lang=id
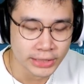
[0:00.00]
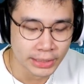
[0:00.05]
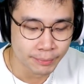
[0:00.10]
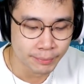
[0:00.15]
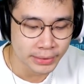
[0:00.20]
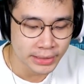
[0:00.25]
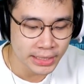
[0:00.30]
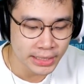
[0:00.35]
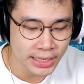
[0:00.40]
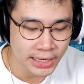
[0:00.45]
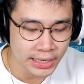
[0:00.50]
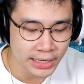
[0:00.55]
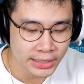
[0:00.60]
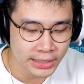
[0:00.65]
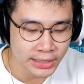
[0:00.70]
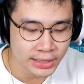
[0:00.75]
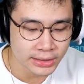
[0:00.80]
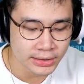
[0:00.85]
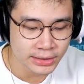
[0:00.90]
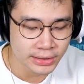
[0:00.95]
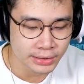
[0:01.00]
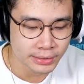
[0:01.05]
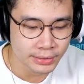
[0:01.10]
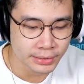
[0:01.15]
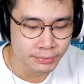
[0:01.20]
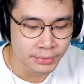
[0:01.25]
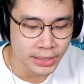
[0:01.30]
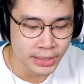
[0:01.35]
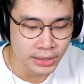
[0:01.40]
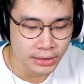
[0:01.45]
Yang penting kalian ini
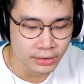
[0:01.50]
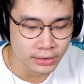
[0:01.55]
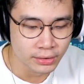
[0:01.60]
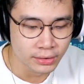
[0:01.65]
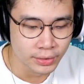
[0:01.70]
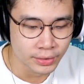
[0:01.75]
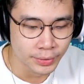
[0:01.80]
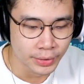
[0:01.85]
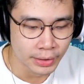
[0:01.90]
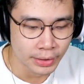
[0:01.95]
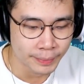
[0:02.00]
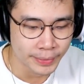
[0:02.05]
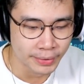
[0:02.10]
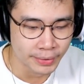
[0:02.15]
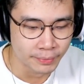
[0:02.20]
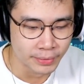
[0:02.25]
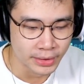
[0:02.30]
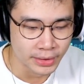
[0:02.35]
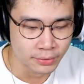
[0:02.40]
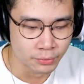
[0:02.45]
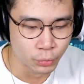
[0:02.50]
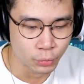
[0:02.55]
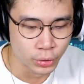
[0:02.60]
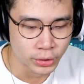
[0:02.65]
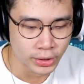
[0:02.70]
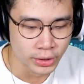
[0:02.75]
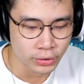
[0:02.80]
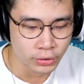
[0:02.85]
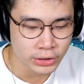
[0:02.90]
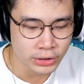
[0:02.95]
sih bikin apa ya, bikin
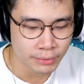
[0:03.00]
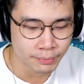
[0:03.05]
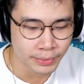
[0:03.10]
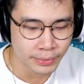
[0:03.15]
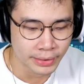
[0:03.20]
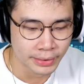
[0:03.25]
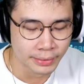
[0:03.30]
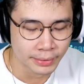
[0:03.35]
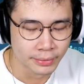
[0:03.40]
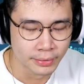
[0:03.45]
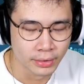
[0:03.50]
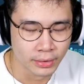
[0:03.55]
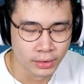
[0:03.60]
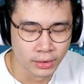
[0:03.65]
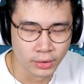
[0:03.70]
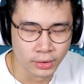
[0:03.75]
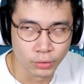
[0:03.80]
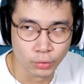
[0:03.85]
buildnya itu sampai uh,